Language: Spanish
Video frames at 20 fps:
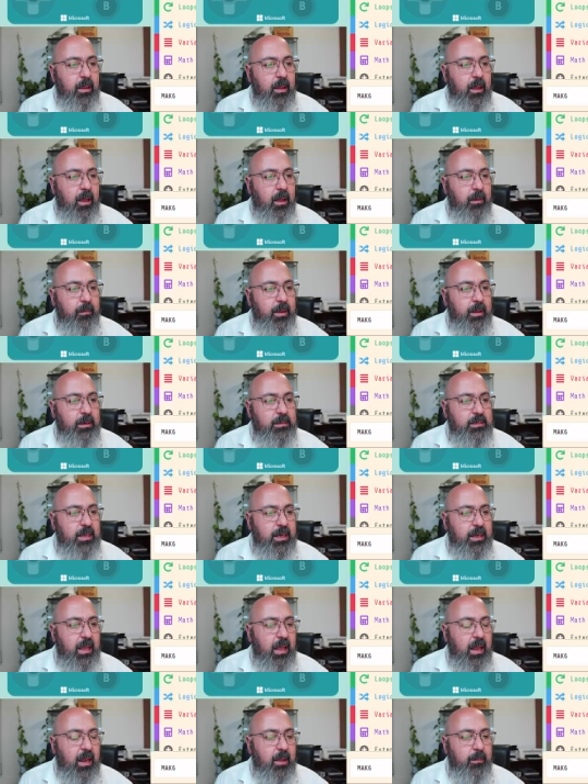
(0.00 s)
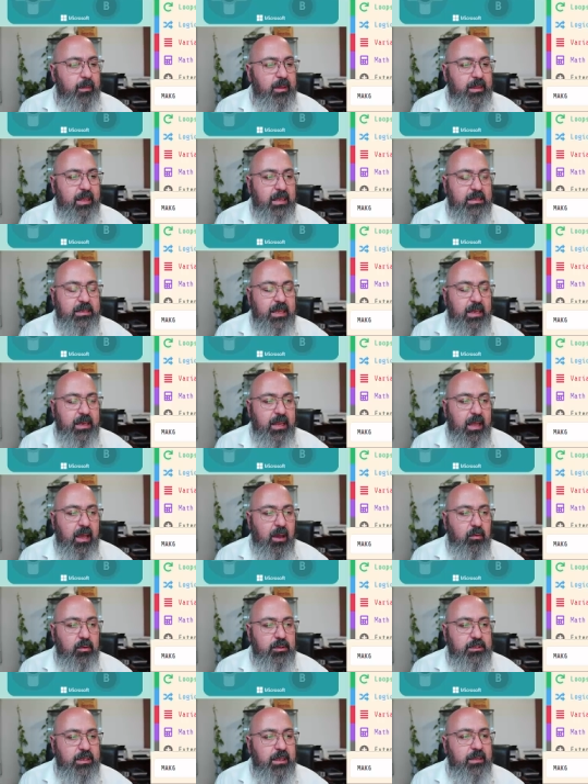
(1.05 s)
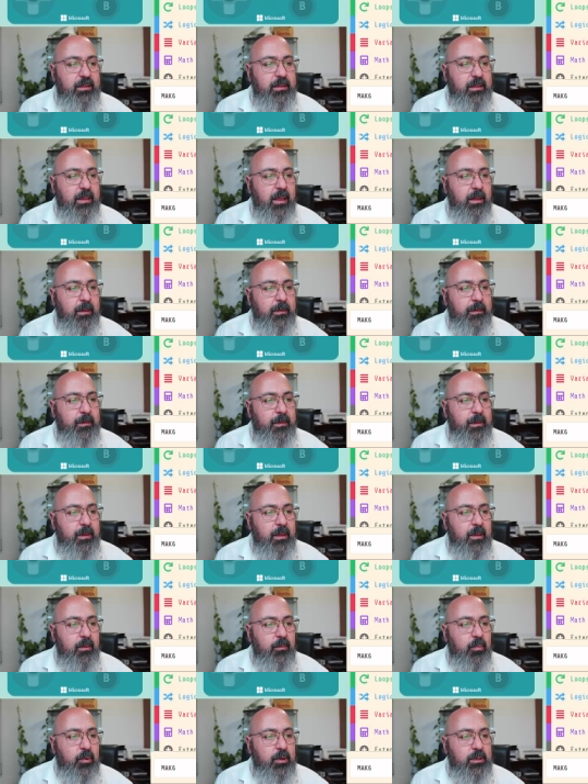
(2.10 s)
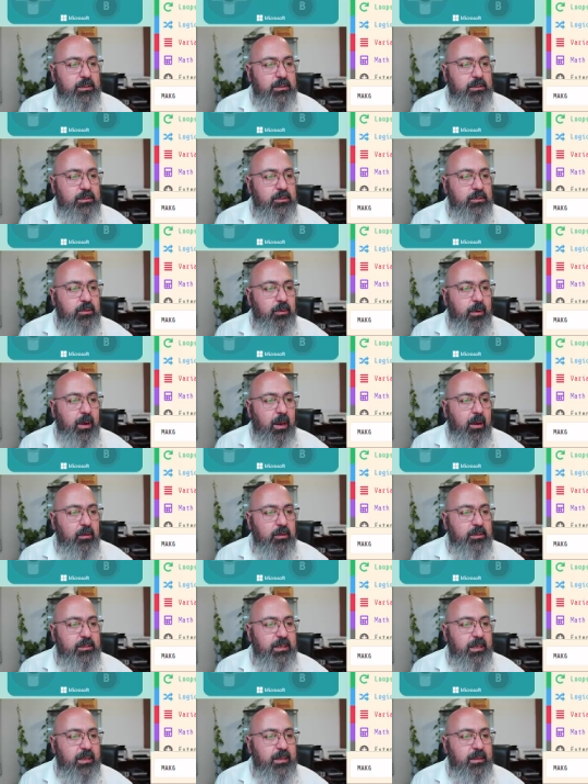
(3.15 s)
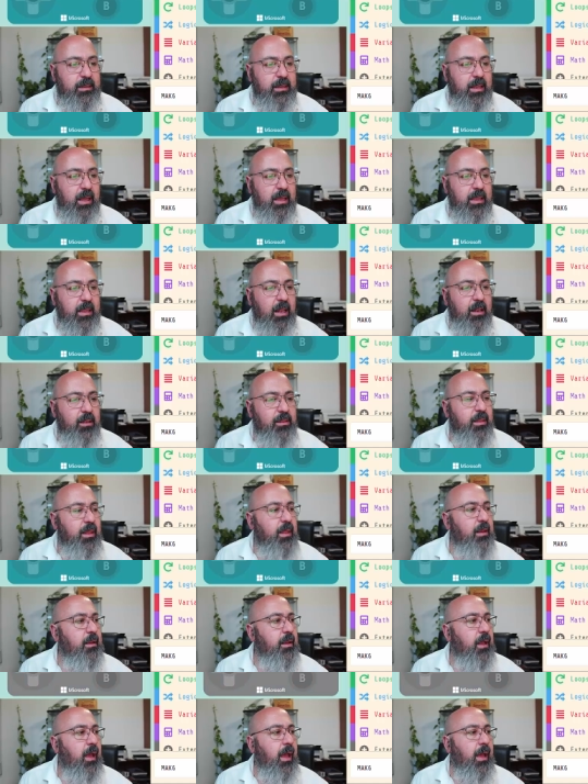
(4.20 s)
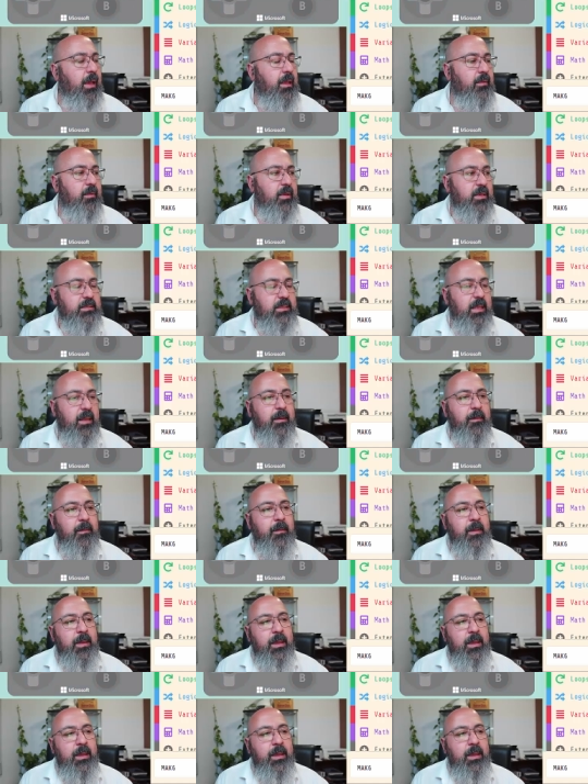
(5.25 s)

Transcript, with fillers: a ver, sería la mitad sería 80, pues sobre el 80 y el 100, ahí va a estar.